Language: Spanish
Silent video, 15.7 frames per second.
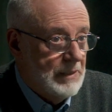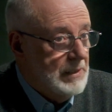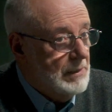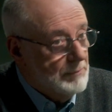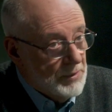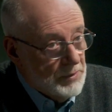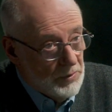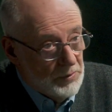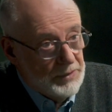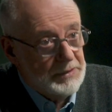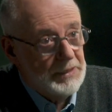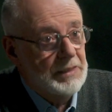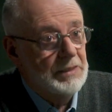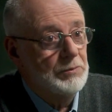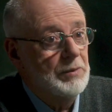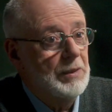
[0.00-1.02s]
y me dio
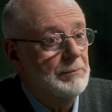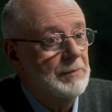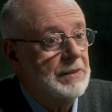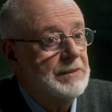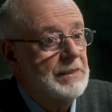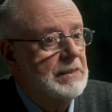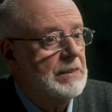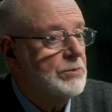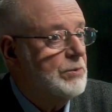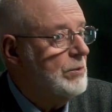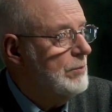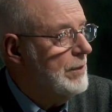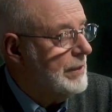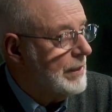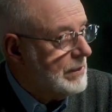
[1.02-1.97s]
literatura marxista. Yo era un